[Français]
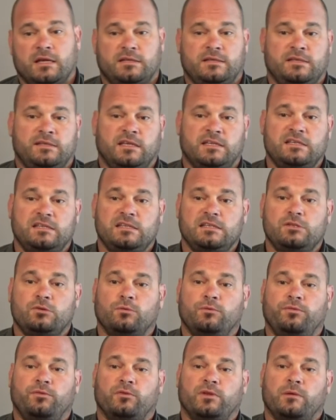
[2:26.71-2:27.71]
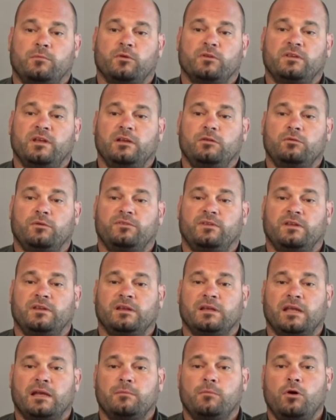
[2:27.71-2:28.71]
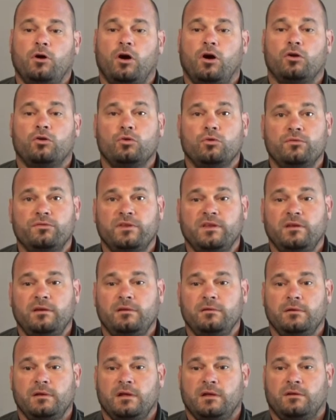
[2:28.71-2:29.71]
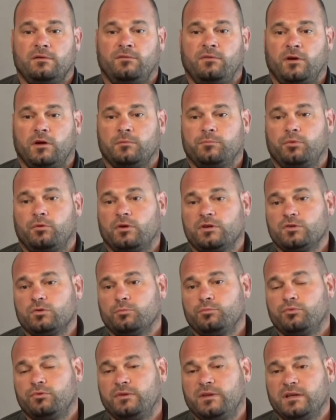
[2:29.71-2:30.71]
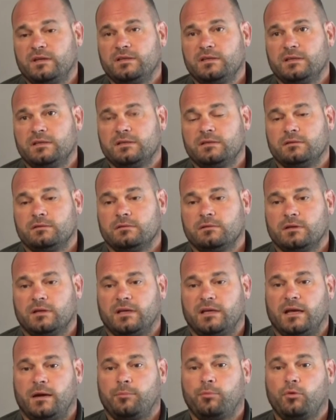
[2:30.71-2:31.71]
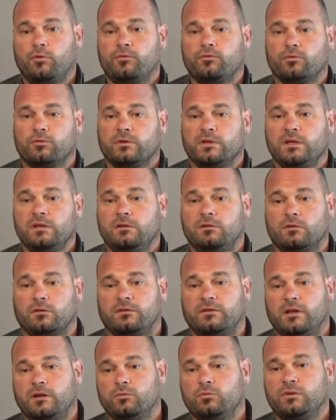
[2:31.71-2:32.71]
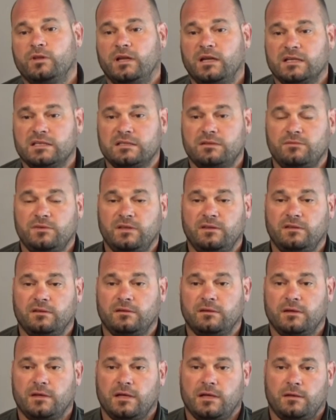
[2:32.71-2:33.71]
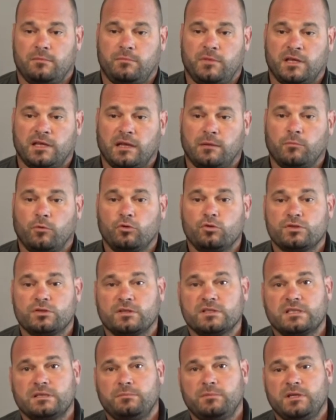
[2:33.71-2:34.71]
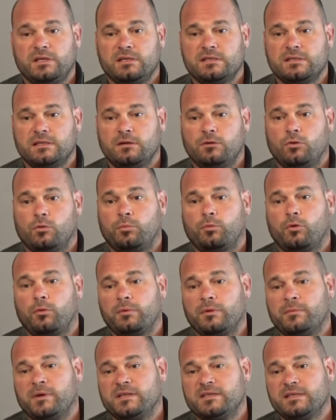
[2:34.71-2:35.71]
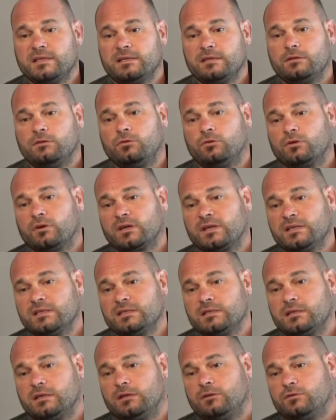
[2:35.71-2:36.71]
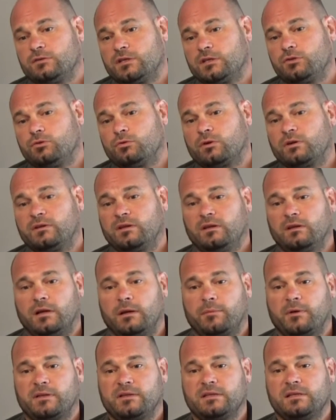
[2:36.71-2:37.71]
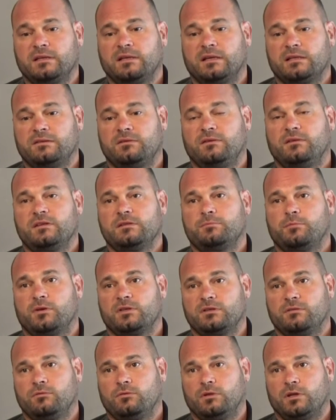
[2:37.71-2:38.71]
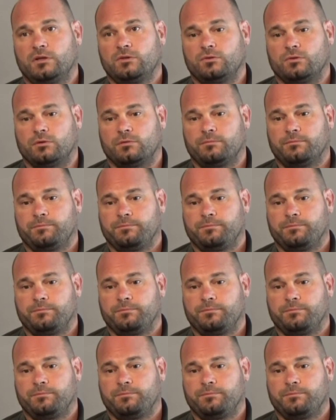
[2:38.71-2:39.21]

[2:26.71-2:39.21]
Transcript: Ces acquisitions fondamentales doivent être également un levier vers une progression plus technique et approfondie dans telle ou telle activité, mais également le sensibiliser aux problématiques de risque et de sécurité dans la pratique d'activités sportives de nature.